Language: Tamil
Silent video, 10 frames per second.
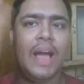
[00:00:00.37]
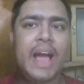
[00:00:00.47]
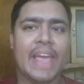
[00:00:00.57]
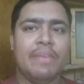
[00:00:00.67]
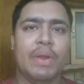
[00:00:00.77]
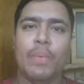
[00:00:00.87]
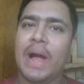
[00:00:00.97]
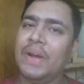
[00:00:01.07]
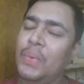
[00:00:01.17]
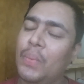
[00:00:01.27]
ஹாய் எவ்ரி
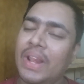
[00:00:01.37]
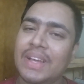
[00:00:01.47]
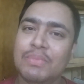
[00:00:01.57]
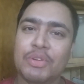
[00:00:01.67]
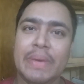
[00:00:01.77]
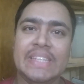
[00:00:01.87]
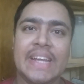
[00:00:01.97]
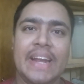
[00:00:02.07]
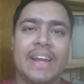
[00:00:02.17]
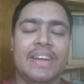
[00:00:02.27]
ஒன் வெல்கம் டு மை
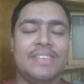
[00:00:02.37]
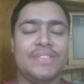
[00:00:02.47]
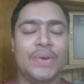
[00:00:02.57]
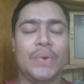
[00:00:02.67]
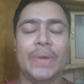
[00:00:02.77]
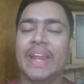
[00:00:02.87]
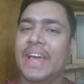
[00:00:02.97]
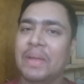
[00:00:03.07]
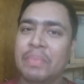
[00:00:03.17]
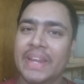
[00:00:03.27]
சேனல் ஸோ
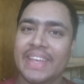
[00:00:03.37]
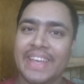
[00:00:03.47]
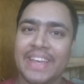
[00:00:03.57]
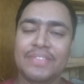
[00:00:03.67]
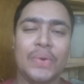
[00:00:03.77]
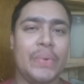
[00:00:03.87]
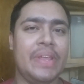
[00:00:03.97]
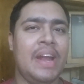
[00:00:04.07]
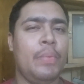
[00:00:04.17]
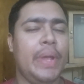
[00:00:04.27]
எல்லோரும் எப்படி இருக்கீங்க ஸோ
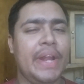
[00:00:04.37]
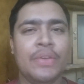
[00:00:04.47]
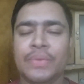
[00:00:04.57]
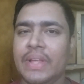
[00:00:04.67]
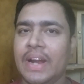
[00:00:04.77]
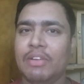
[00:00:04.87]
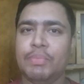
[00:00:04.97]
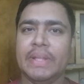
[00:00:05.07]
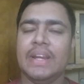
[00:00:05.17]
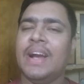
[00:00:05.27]
கொஞ்ச நாளாக வீடியோஸ் வந்து என்னால்
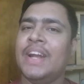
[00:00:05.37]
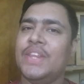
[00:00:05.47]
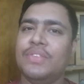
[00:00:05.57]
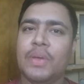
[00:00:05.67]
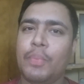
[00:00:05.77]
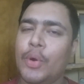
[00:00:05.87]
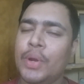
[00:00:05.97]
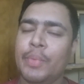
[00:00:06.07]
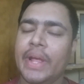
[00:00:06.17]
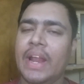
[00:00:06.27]
வந்து பார்த்திங்கன்னா கண்டினியூஸாக
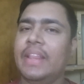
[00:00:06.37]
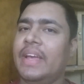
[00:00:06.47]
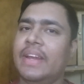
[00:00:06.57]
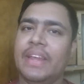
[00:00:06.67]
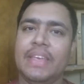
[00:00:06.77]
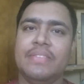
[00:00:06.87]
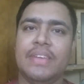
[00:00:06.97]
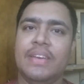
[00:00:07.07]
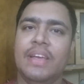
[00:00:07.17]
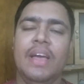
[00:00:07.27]
போட முடியல அது என்ன
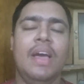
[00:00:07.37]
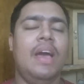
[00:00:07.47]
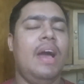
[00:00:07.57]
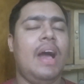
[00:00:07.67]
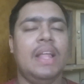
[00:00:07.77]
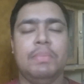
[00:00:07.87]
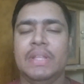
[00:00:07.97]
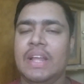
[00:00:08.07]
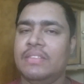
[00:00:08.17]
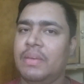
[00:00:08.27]
ரீசன் அதை
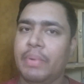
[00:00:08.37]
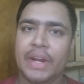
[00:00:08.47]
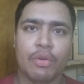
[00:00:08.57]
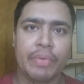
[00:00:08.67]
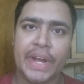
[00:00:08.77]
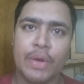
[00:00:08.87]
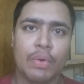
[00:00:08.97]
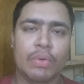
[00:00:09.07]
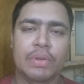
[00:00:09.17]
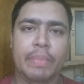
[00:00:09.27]
பற்றி நான் செப்பரேட்டாக ஒரு வீடியோ
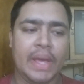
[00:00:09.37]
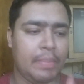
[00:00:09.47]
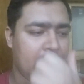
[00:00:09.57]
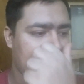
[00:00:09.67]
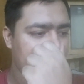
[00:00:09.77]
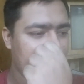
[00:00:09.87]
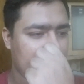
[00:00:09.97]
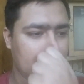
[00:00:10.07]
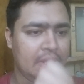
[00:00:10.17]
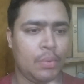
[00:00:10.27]
உங்களுக்கு வந்து மேக் பண்ணுறேன்
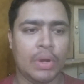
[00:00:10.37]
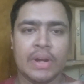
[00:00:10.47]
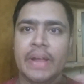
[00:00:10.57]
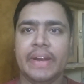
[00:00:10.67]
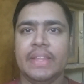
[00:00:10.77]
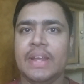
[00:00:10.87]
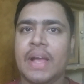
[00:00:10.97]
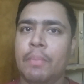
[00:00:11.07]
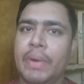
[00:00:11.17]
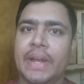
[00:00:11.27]
ஆக்சுவலி அந்த ஒர்க்லாம் கிட்டத்தட்ட
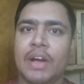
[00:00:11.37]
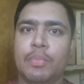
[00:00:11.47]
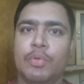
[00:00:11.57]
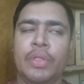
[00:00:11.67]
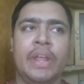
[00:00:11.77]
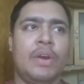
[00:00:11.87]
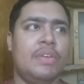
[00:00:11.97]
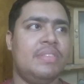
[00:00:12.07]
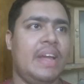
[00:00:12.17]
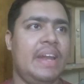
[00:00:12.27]
கம்ப்ளீட் ஆக போது
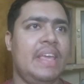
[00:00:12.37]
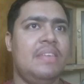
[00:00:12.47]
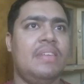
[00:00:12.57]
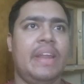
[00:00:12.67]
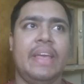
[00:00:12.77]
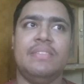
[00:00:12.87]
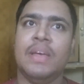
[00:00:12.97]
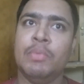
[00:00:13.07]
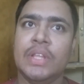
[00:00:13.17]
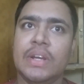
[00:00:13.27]
என்னோடய ஸ்டடீஸ் அண்ட்
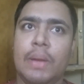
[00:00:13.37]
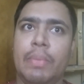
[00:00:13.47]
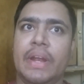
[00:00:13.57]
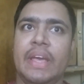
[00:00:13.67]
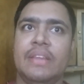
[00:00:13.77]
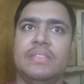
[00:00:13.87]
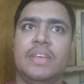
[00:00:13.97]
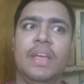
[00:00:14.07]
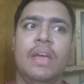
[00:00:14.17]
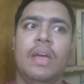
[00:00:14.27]
எக்ஸாம் வந்து கம்ப்ளீட் ஆயிடுச்சு